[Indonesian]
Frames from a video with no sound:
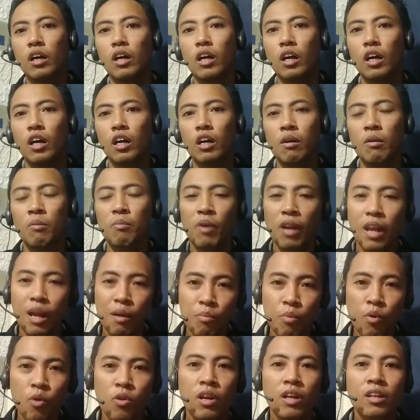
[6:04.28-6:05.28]
uh,
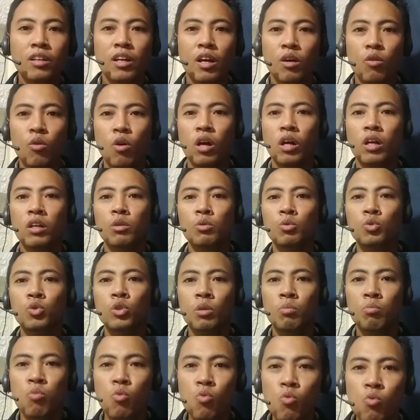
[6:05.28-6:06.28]
pelaporan keuangan itu
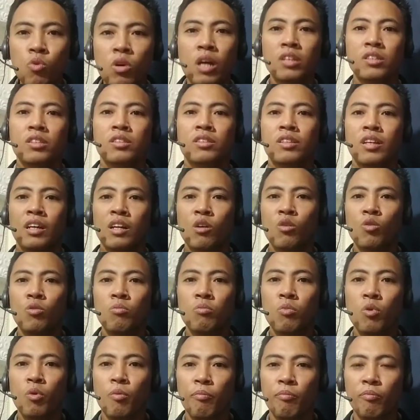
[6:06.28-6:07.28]
terbuka secara
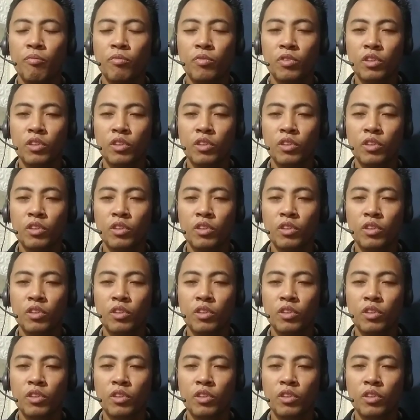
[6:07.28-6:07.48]
umum.